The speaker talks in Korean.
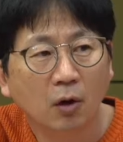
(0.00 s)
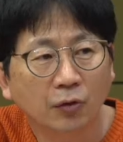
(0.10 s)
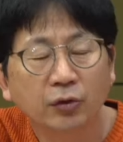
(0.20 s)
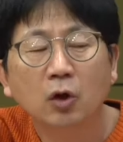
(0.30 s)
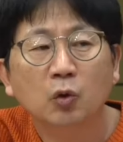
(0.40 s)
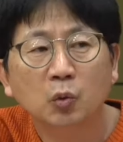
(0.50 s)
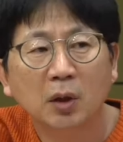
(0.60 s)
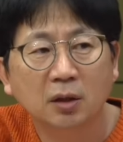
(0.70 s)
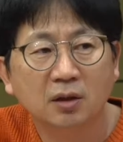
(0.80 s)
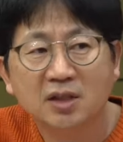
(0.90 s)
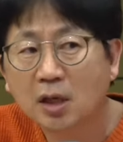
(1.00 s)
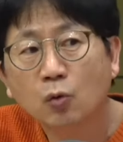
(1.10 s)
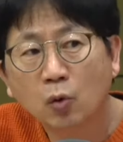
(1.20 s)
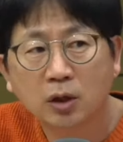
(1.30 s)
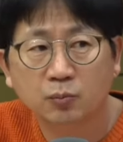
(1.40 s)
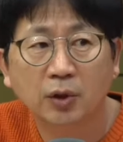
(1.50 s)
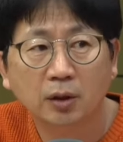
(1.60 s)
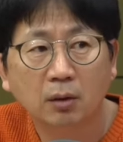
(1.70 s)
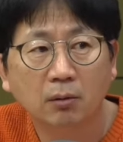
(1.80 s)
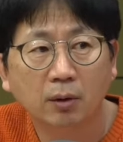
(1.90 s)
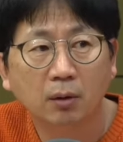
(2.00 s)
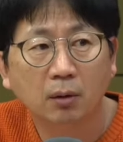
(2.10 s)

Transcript: 언덕 위에 있던 창고까지 불에 탄 거예요.